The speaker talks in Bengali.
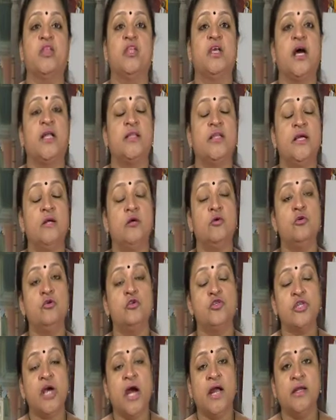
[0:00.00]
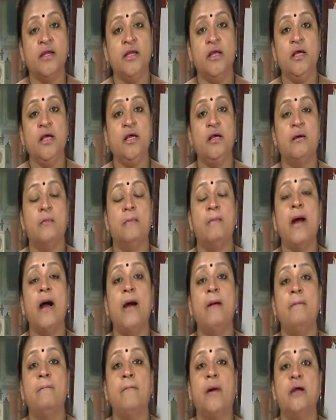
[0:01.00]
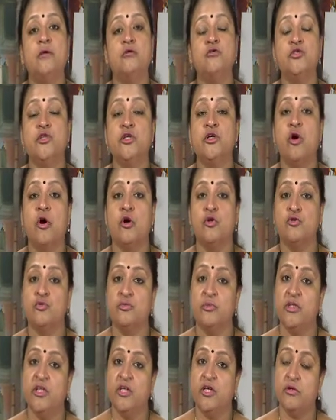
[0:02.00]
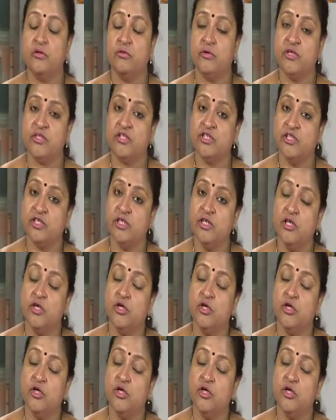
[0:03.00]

যাদের কোনো শারীরিক বা মানসিক অসুবিধে রয়েছে